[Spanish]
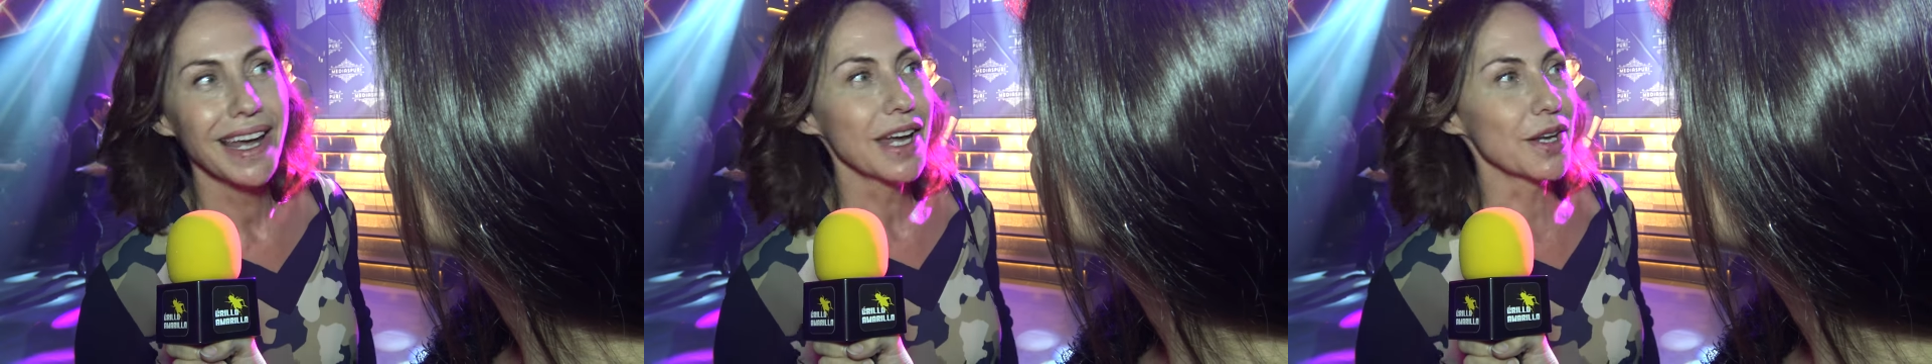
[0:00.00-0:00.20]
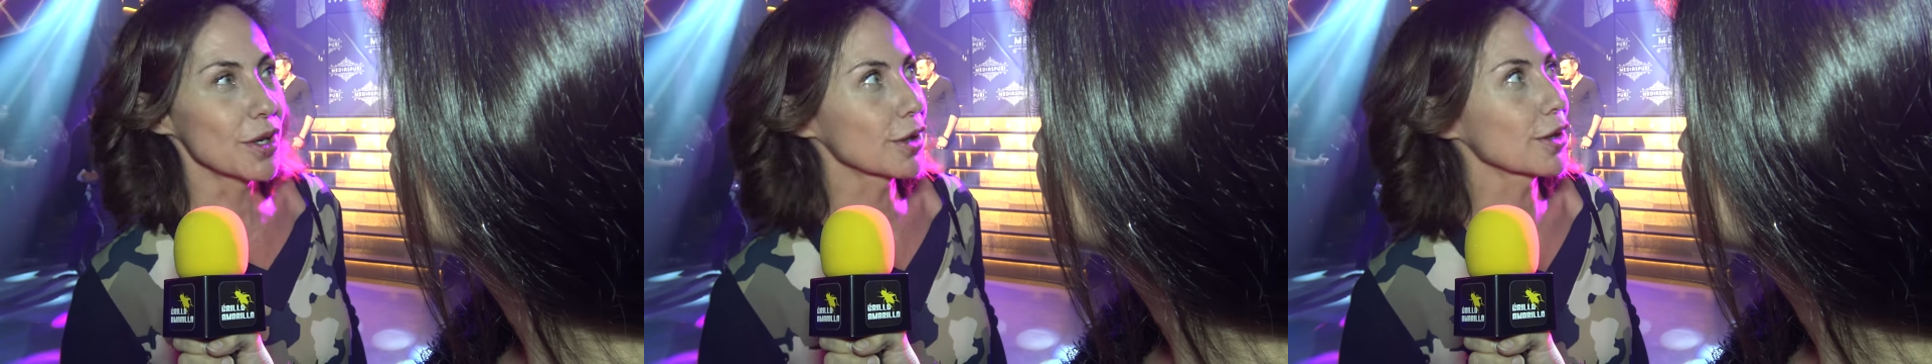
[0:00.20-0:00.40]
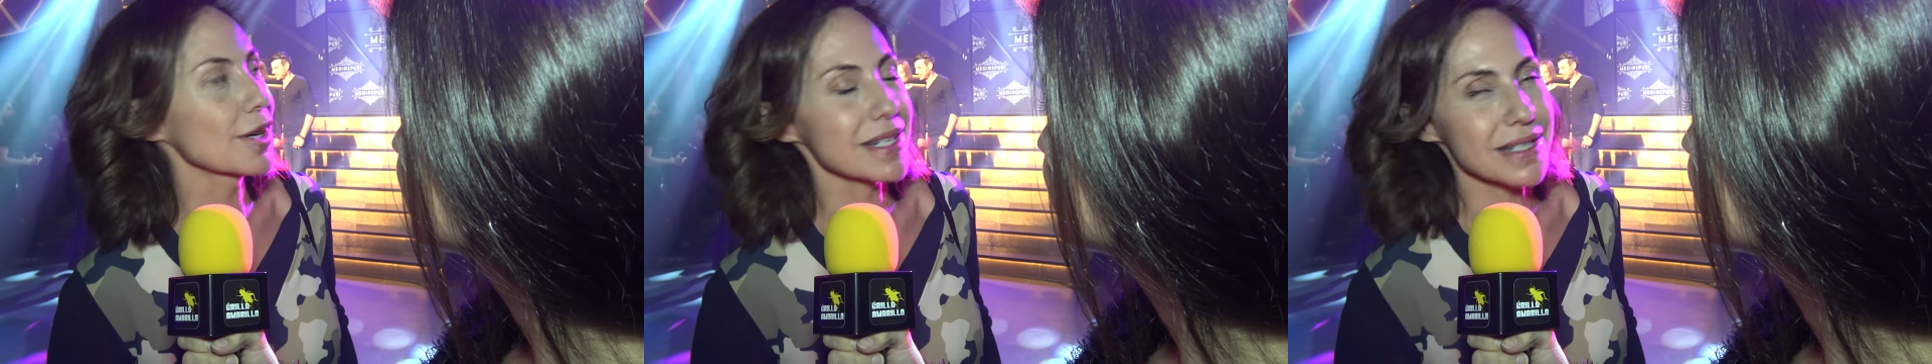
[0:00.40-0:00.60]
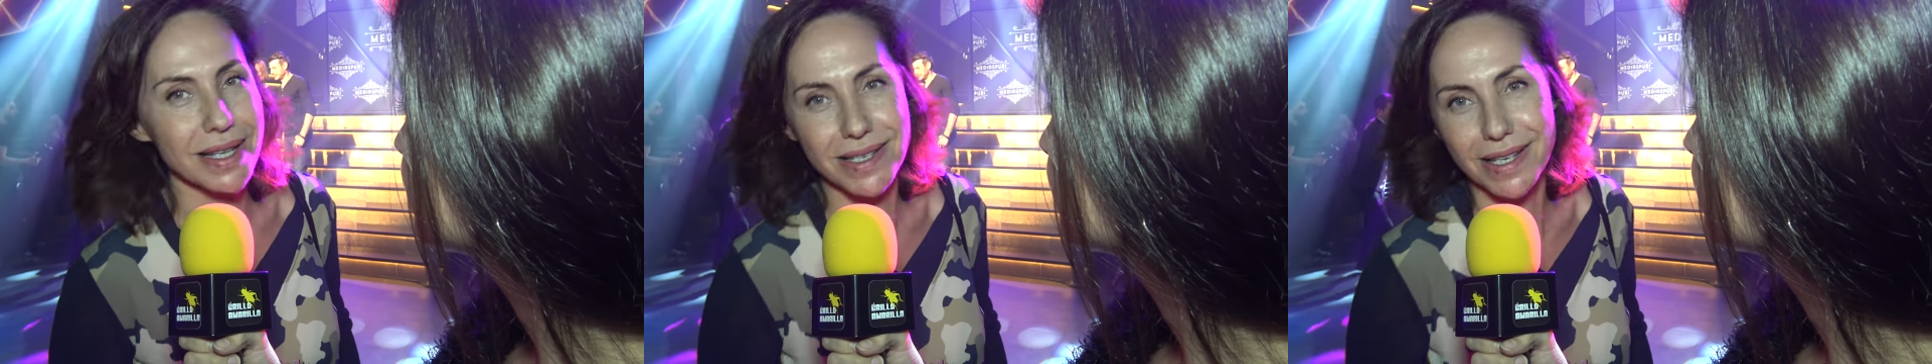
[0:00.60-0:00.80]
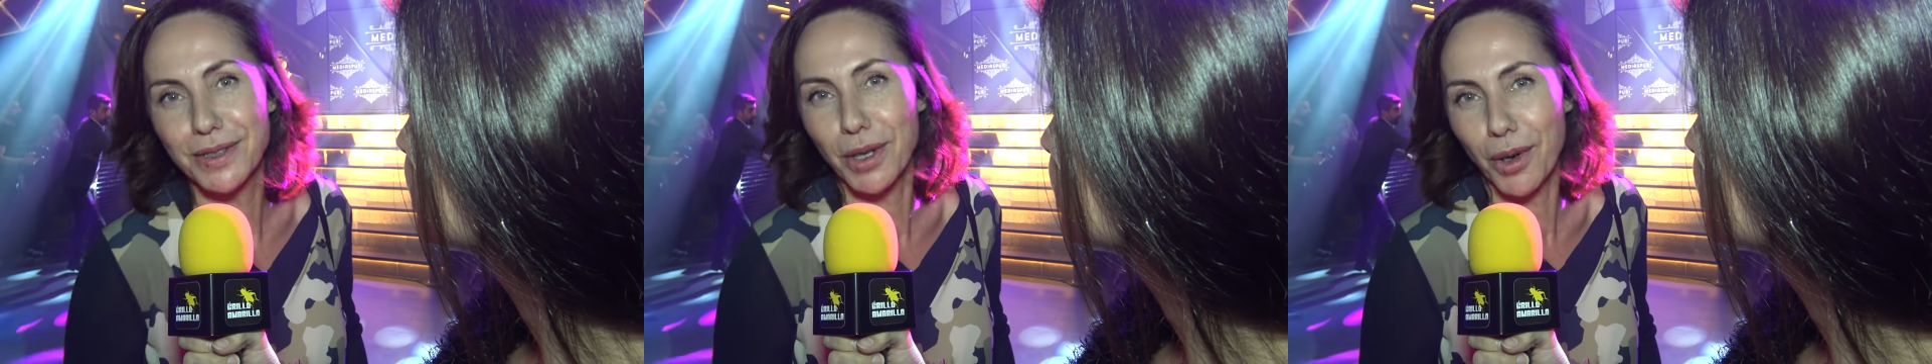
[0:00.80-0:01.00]
y yo creo que este
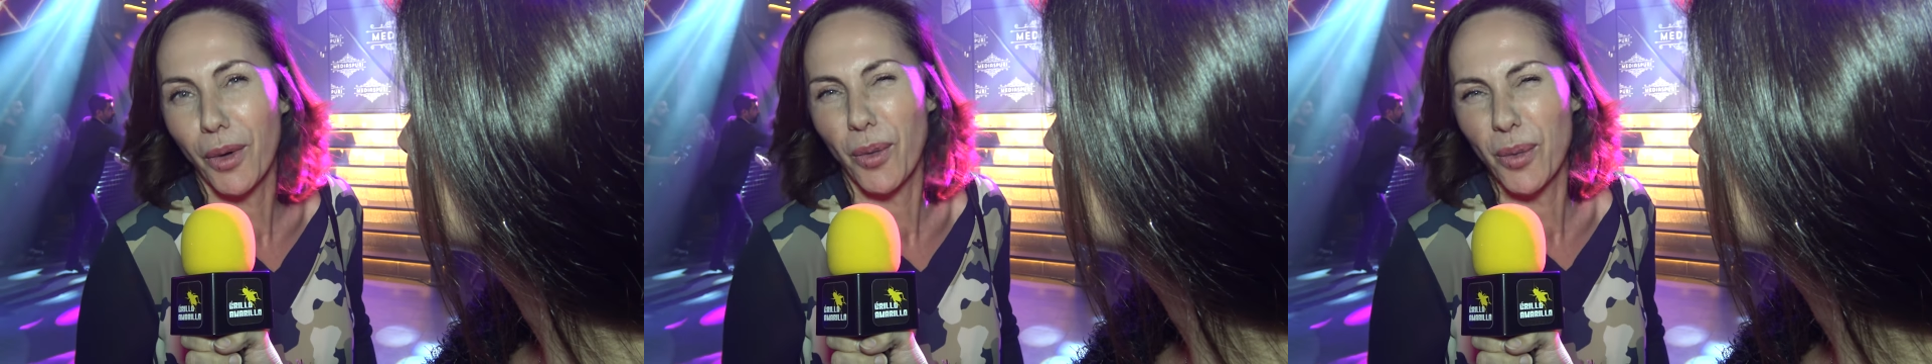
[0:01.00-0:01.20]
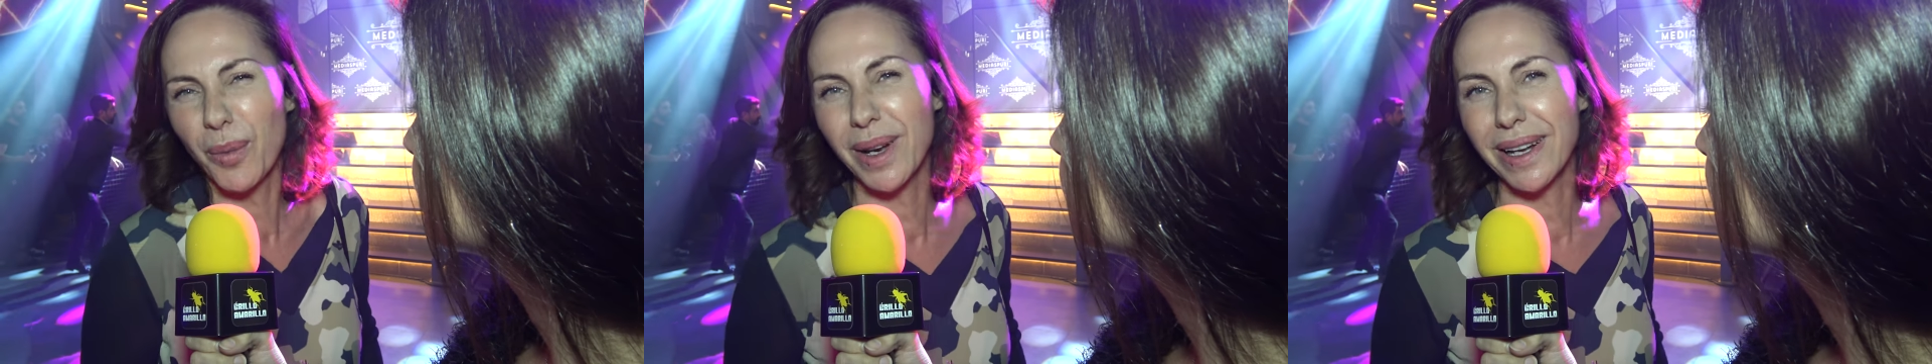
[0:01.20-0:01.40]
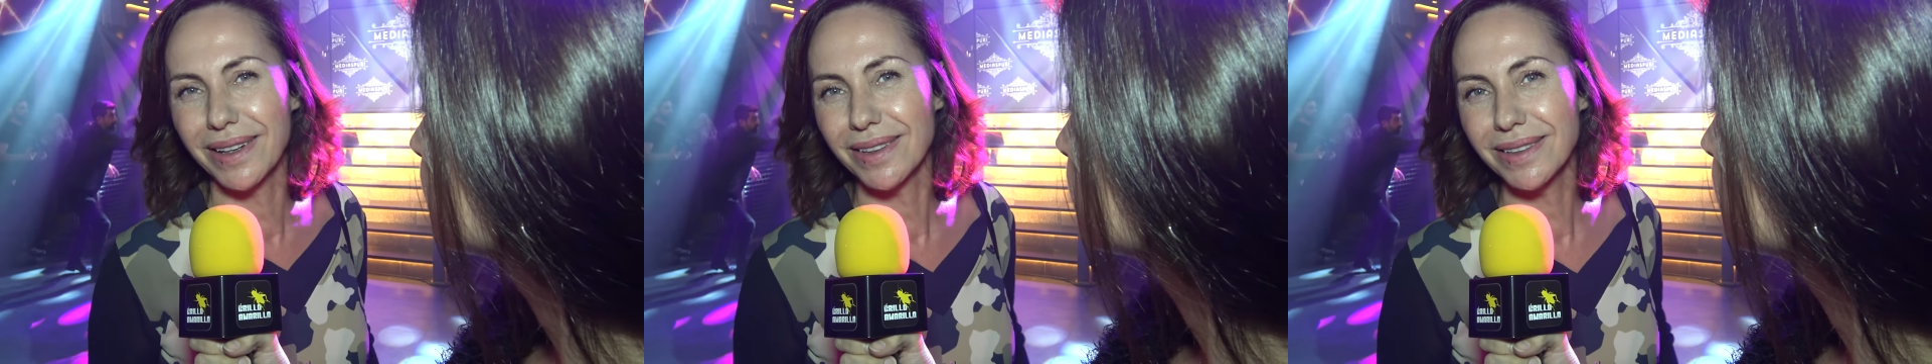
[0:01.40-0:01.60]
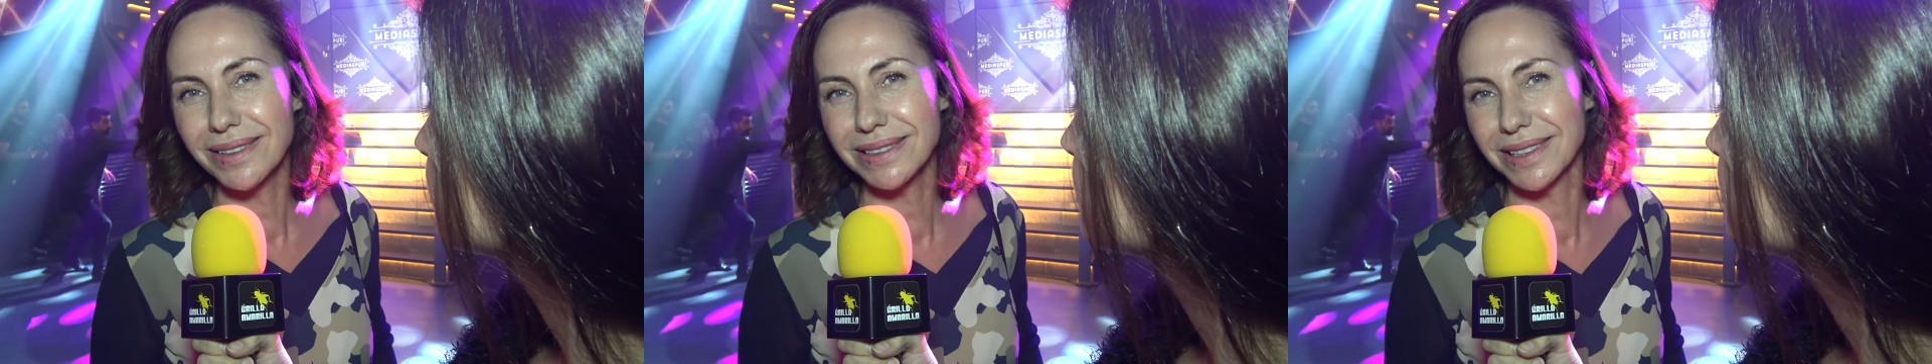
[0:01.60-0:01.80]
sitio lo cumple, ¿no?